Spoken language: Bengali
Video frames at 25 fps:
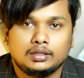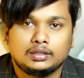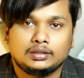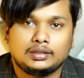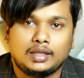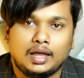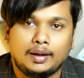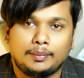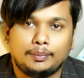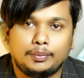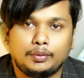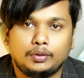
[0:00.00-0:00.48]

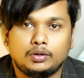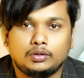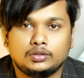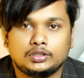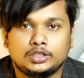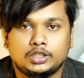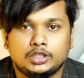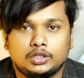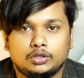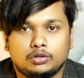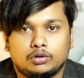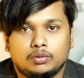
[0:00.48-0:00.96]
তারপরেও
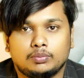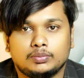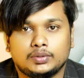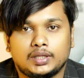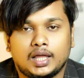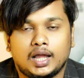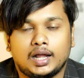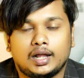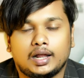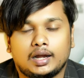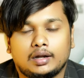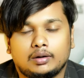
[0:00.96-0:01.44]
যেরকম
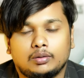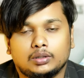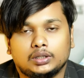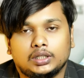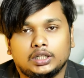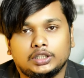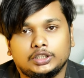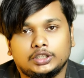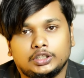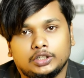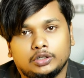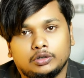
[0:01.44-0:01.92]
থাকার
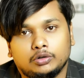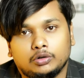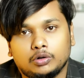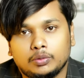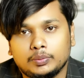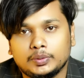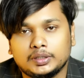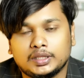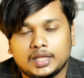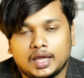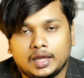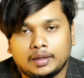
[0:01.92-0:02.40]
কথা
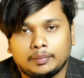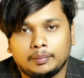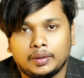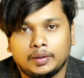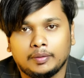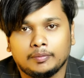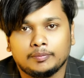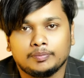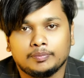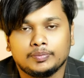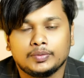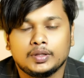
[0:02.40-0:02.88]
সেরকমই
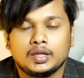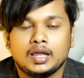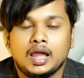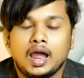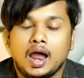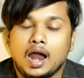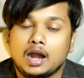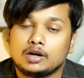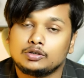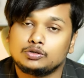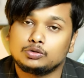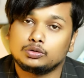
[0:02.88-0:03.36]
থাকবে
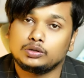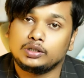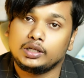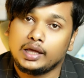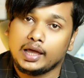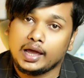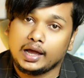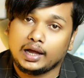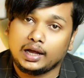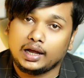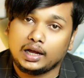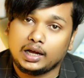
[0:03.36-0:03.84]
আর যদি
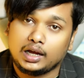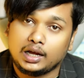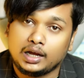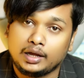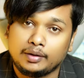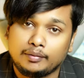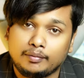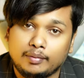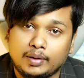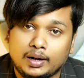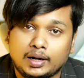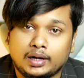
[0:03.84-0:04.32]

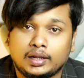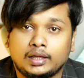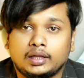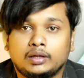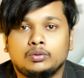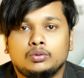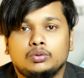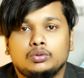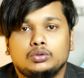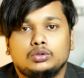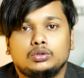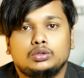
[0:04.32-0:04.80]
একেবারেই
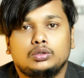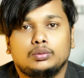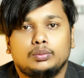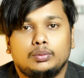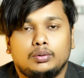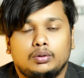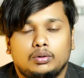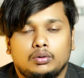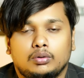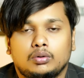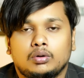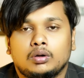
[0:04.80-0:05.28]

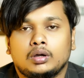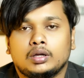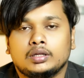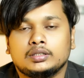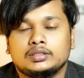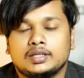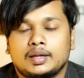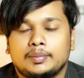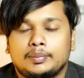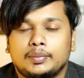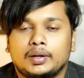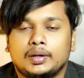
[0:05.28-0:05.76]
গুরুত্বপূর্ণ হয়
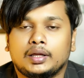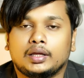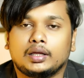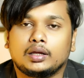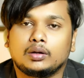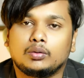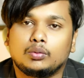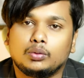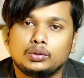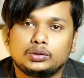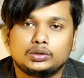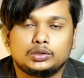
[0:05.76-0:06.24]
যে আপনাকে
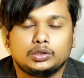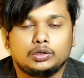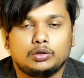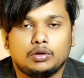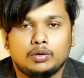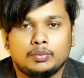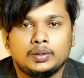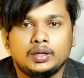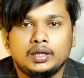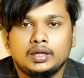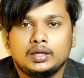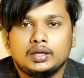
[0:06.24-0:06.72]
করতে
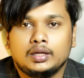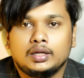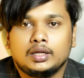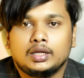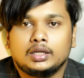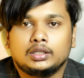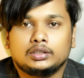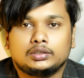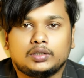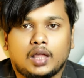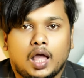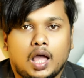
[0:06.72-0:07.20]
হবে
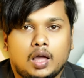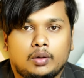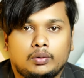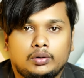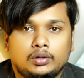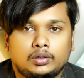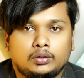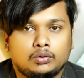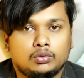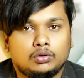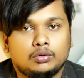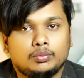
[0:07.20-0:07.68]

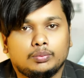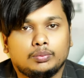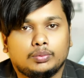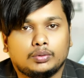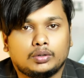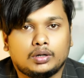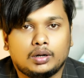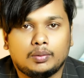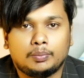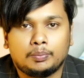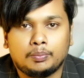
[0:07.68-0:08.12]
তাহলে কোনো প্রকার